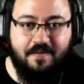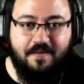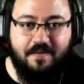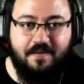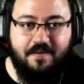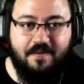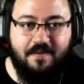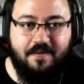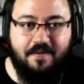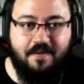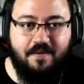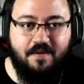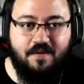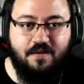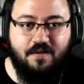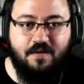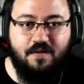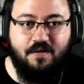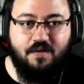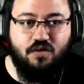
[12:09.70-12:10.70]
Ne oluyor lan
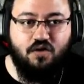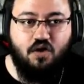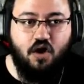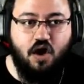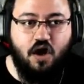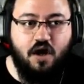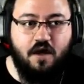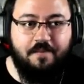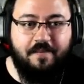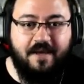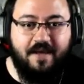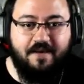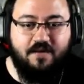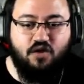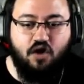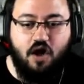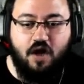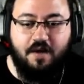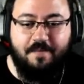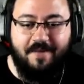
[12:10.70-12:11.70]
şey atla. Görme,
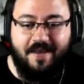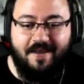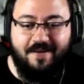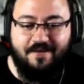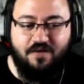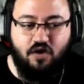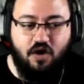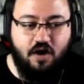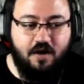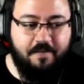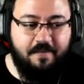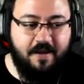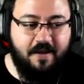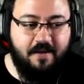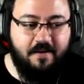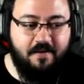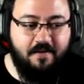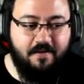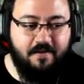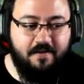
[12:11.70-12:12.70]
görme,
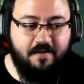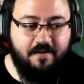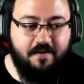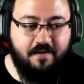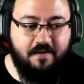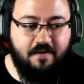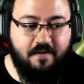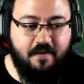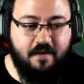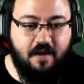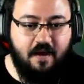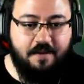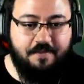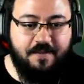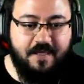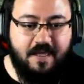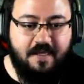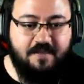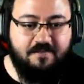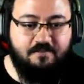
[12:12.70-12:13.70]
görme. Abi
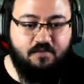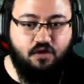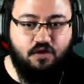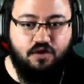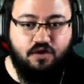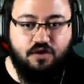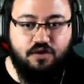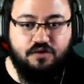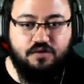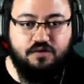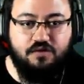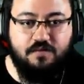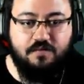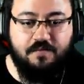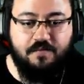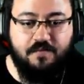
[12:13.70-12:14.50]
geldim mi oynuyoruz.